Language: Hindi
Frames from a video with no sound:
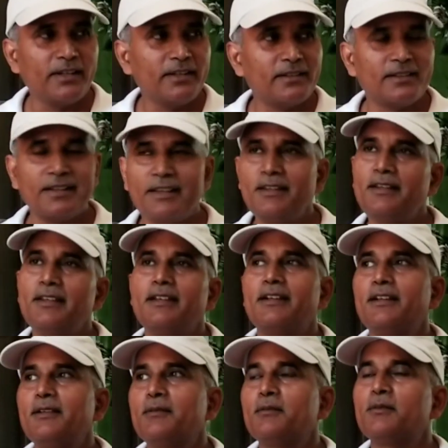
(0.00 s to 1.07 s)
नहीं कहीं नहीं
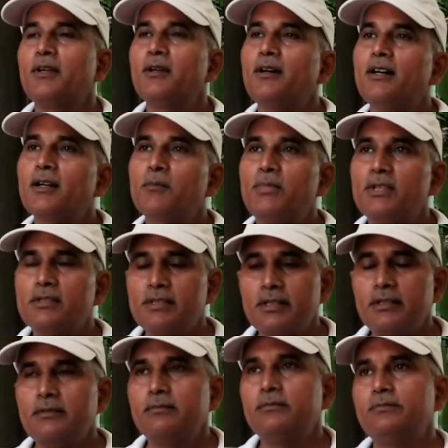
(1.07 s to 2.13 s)
करी आर पी एस
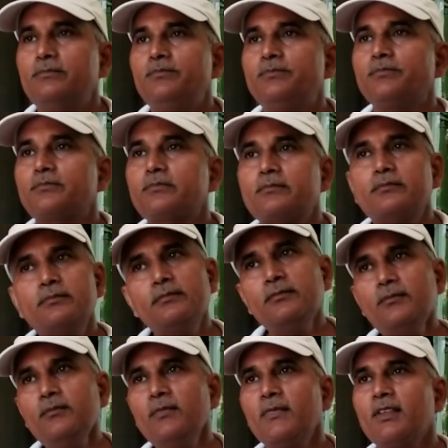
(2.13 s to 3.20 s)
से
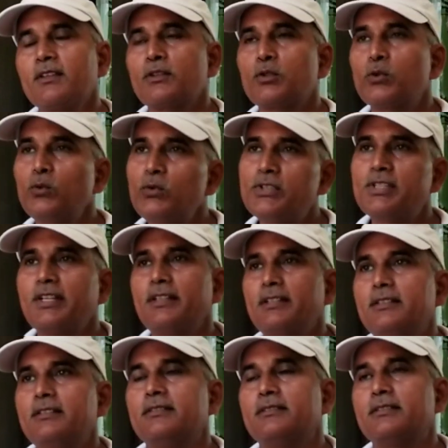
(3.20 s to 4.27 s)
अच्छा। स्कूल से
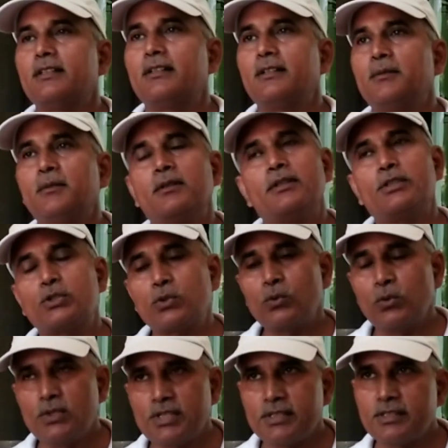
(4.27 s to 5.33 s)
ही स्कूल से
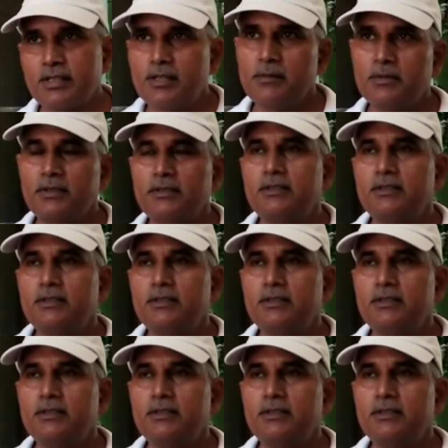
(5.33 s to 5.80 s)
स्कूल से सारी